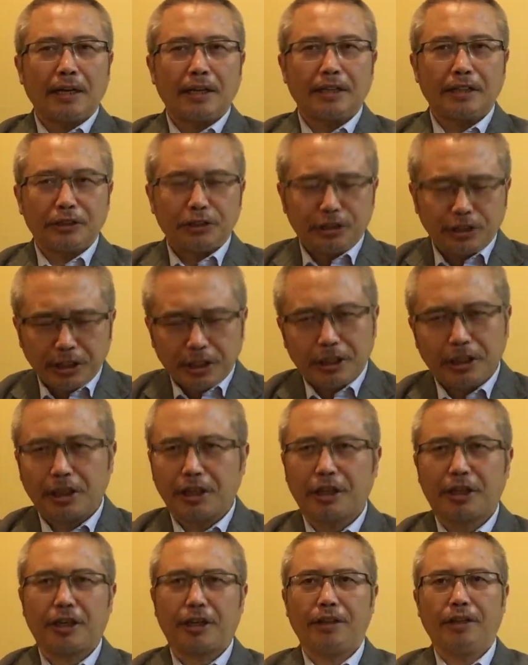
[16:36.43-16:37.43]
你任
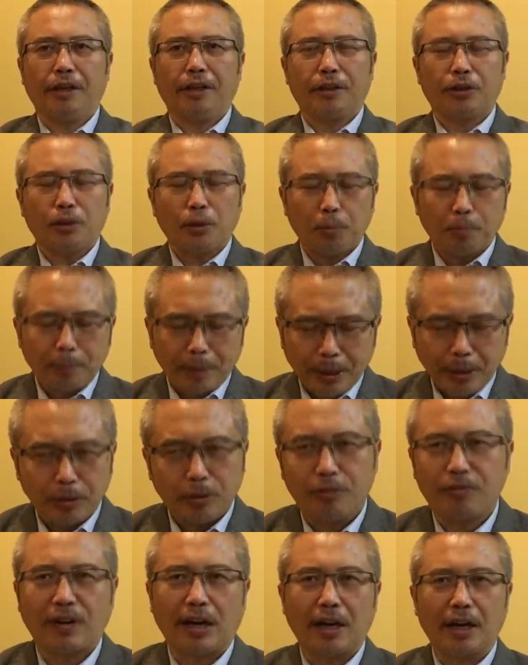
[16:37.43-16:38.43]
何人都没
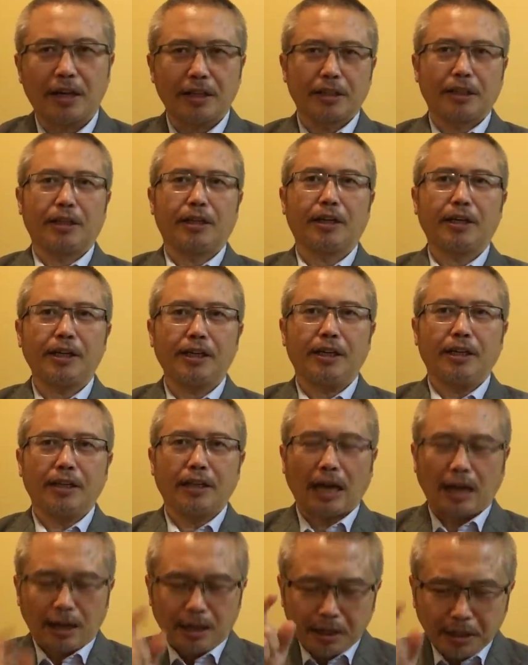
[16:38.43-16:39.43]
有反抗的能力，
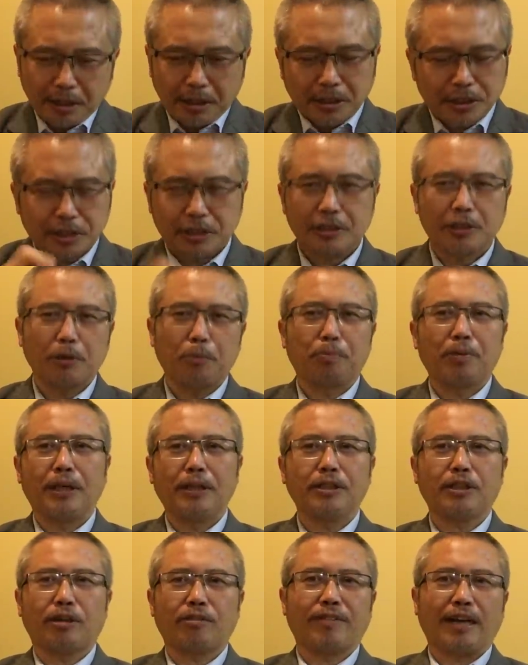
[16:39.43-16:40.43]
那饿死都不
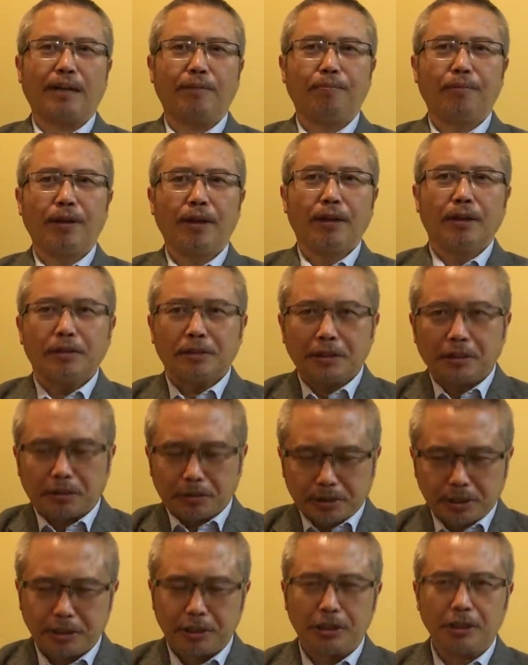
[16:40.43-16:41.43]
能造反。这就
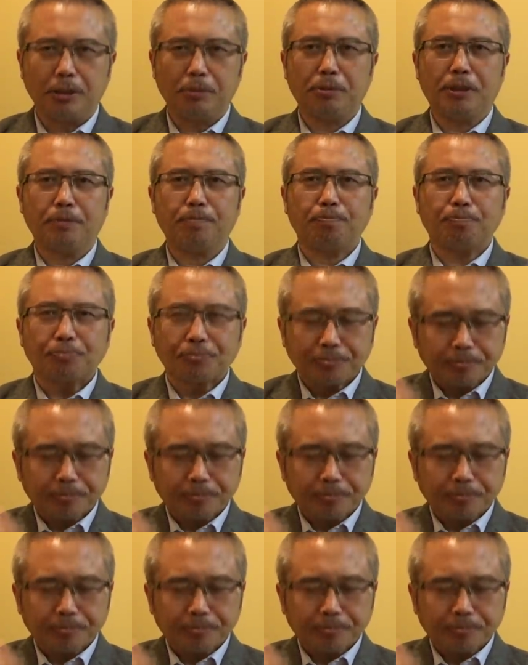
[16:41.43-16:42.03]
是习近平